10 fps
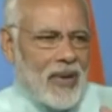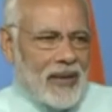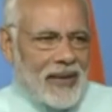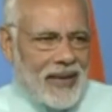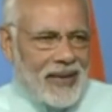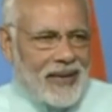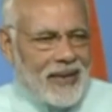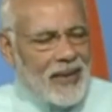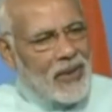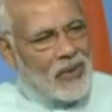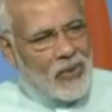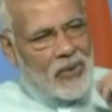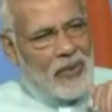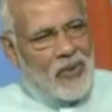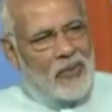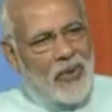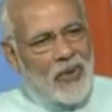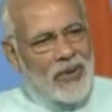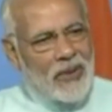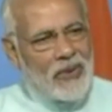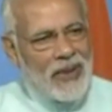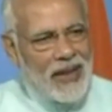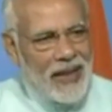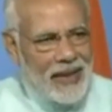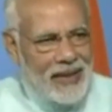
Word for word: आता है तो उसमें कोई बढ़ोतरी हुई है